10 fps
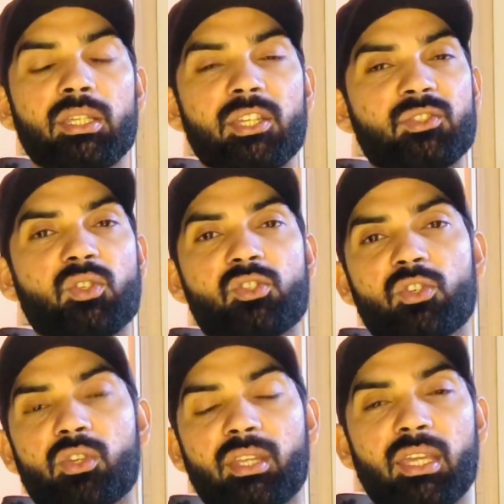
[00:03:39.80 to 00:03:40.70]
ये सोच रहे
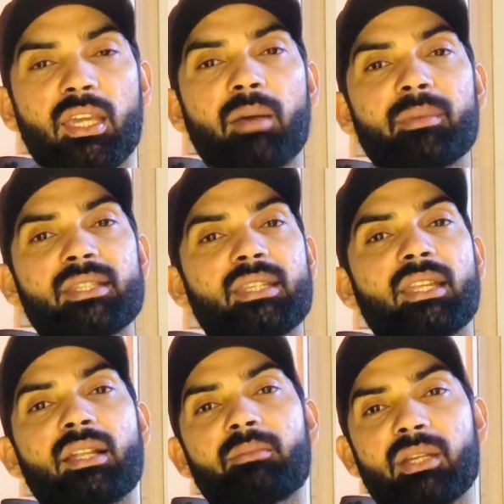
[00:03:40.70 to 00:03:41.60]
होते हैं कि हम इसके
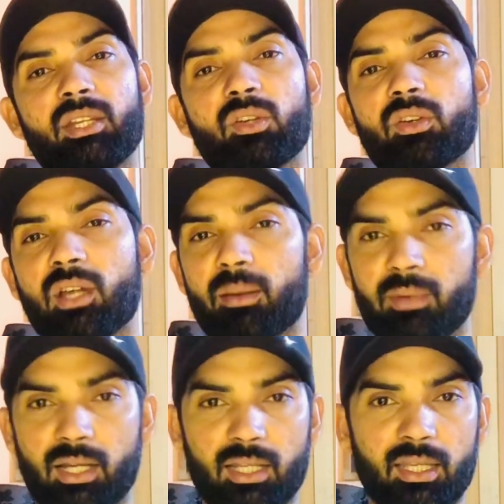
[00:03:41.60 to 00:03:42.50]
अंदर मट्टी को कम
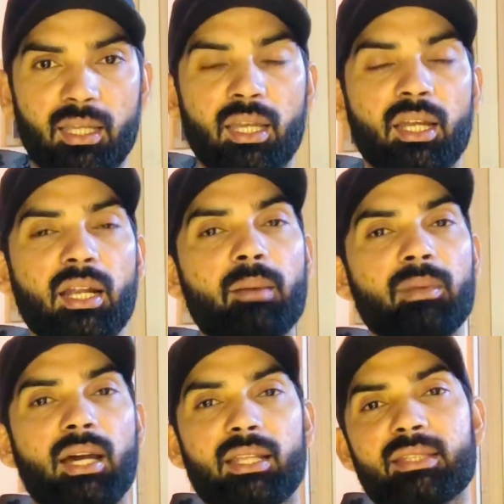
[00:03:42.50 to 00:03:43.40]
डालें कम
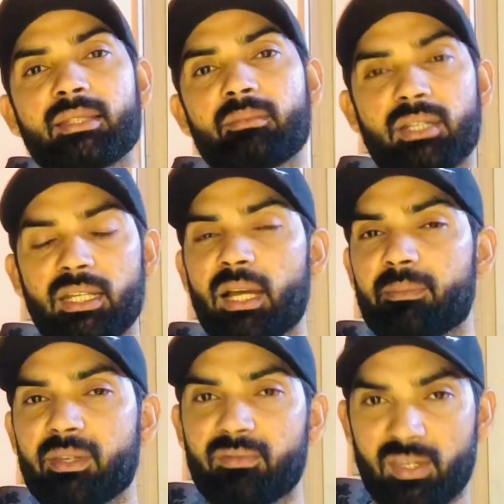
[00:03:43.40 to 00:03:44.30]
डालने से मट्टी
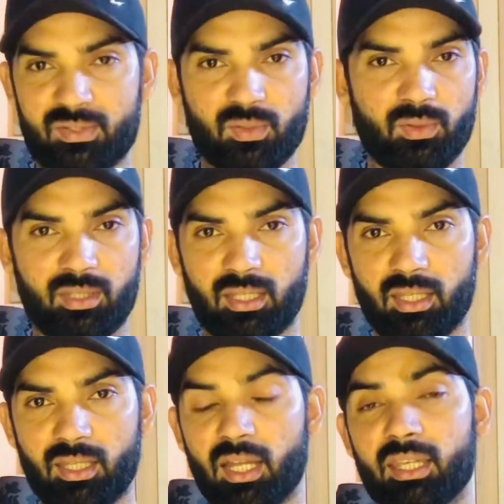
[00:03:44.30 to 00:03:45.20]
आपकी वेस्ट होती
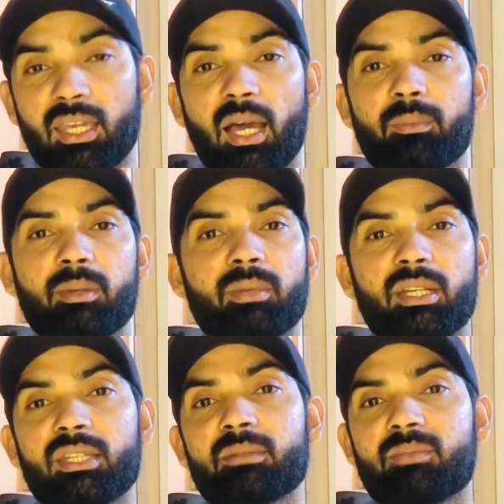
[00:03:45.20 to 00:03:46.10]
है ना कि आपकी
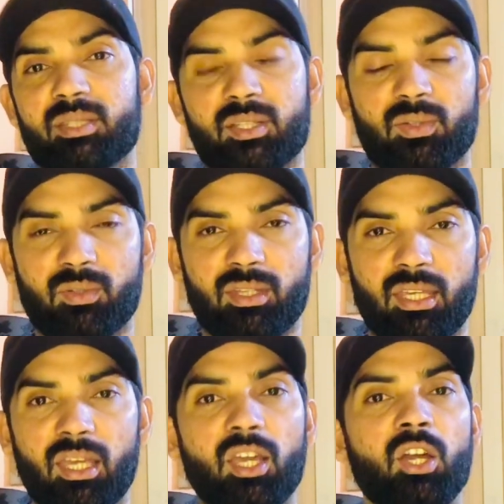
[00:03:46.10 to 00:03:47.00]
मट्टी की बचत होती
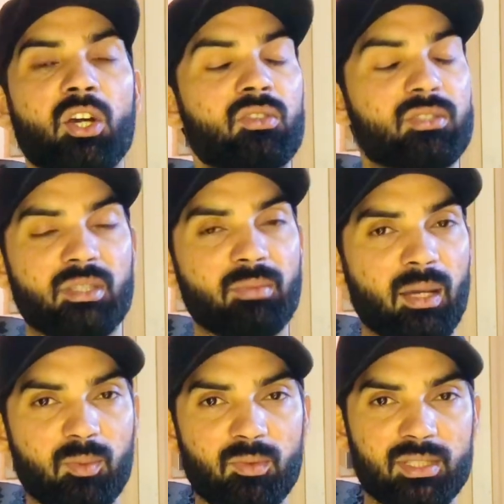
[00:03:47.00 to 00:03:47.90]
है उसकी मैं
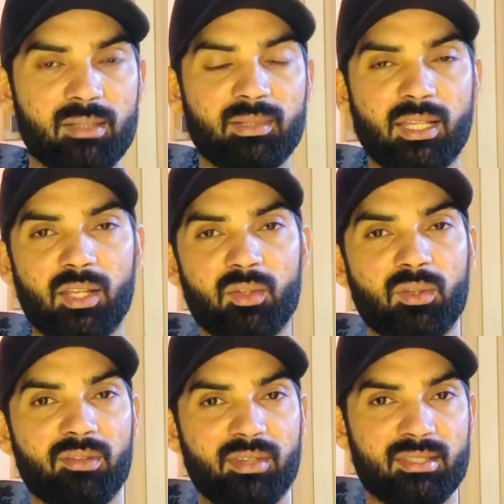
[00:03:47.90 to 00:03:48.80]
आपको वजह बताता हूँ
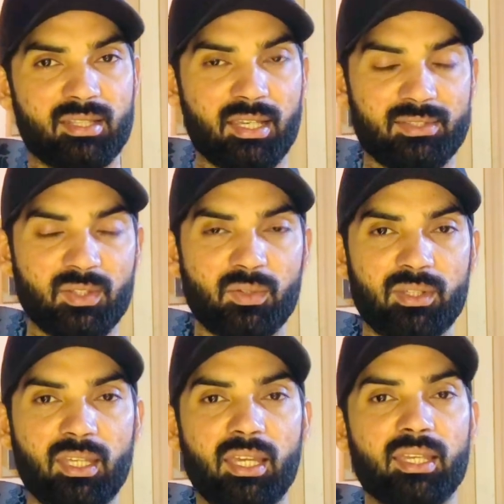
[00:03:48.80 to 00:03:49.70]
कि वेस्ट कैसे
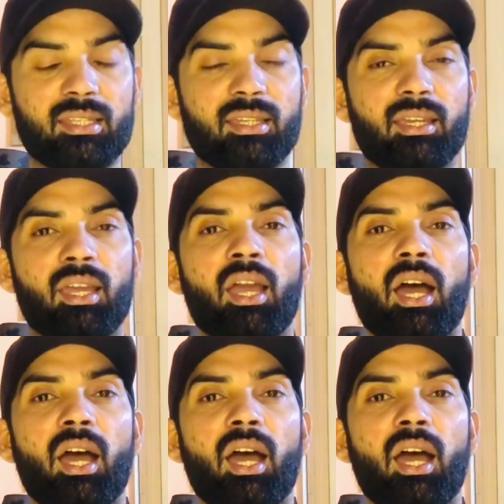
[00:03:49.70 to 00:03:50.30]
होती है कि देखें